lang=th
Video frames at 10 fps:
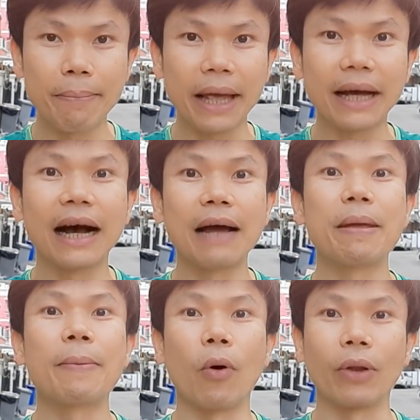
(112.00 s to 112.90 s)
ไม่เคย
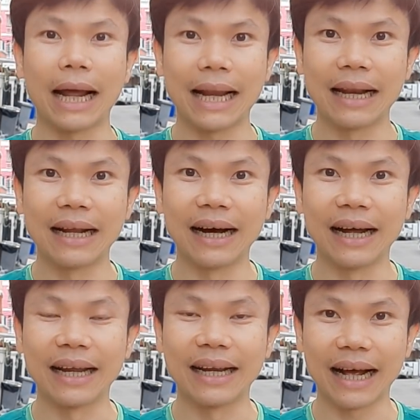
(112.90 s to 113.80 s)
มีผลอะไรเลย
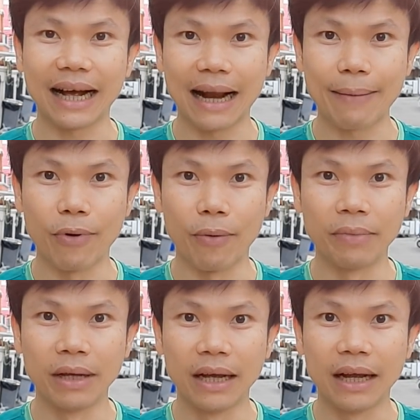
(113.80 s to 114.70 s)
นะครับผม
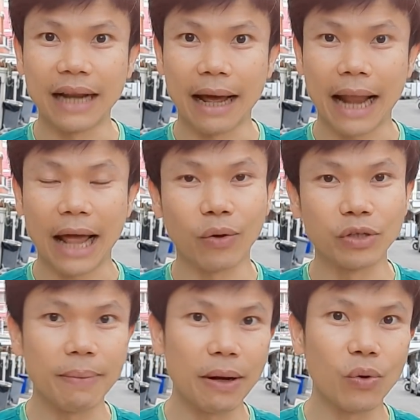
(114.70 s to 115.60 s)
นะหลายคน
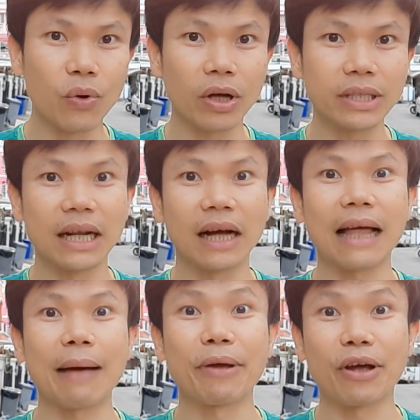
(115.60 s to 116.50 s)
ที่ไม่รู้ก็จะเลิก
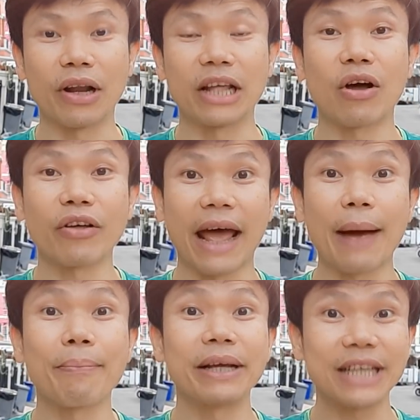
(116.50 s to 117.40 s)
ทำไปก่อนและท้อแท้
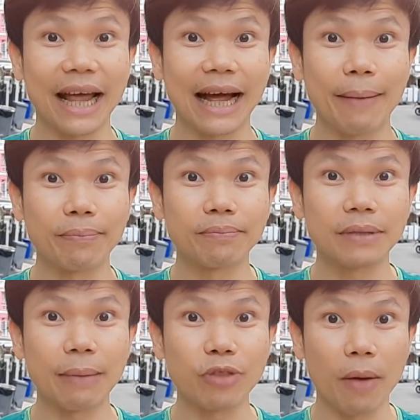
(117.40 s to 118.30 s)
ไม่ใช่ครับ
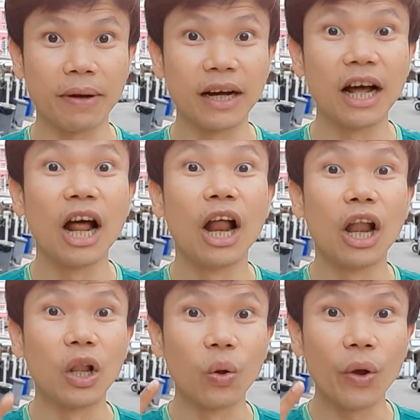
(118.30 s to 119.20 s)
คำตอบคือ
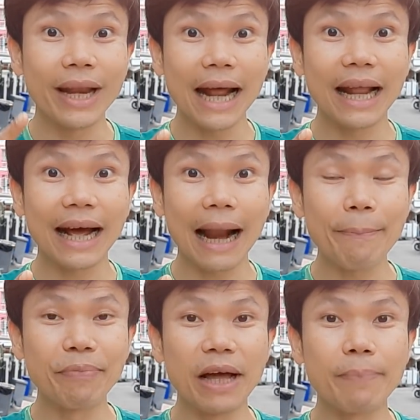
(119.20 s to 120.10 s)
ลุยได้เลยครับ
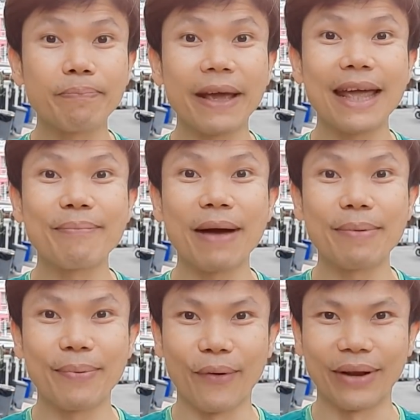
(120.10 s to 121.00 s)
หนึ่งปีไม่
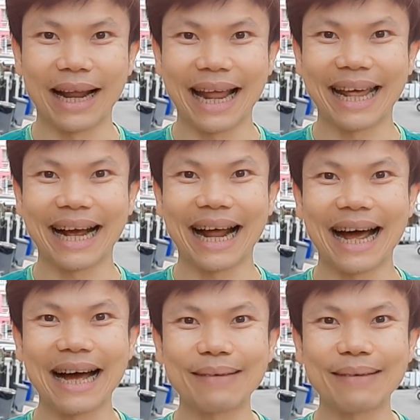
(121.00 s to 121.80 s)
มีผลอะไรครั